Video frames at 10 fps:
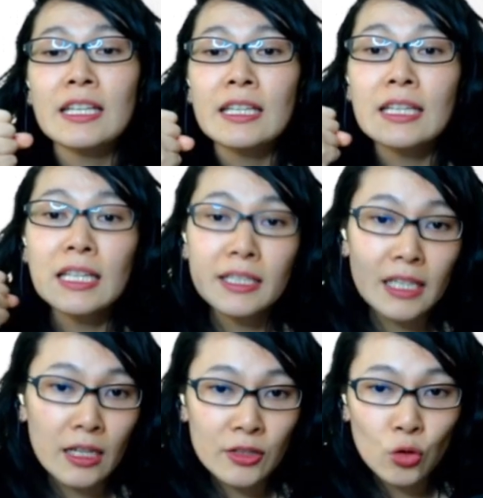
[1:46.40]
E eles
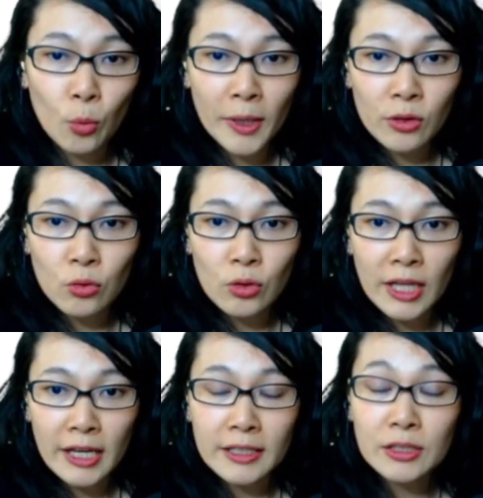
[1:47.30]
criaram esse documento Who
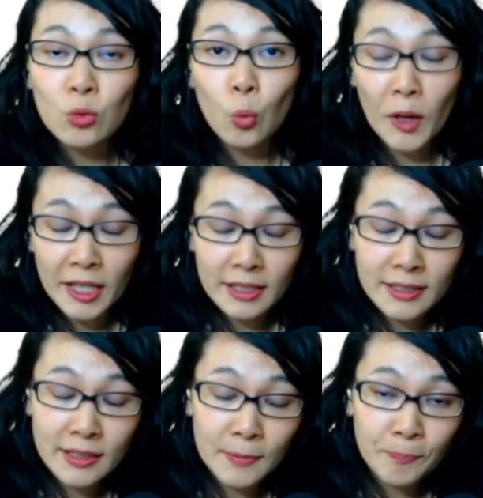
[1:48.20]
Cares
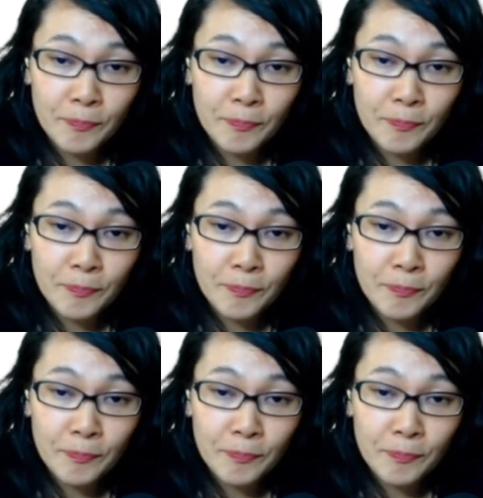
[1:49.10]
Wins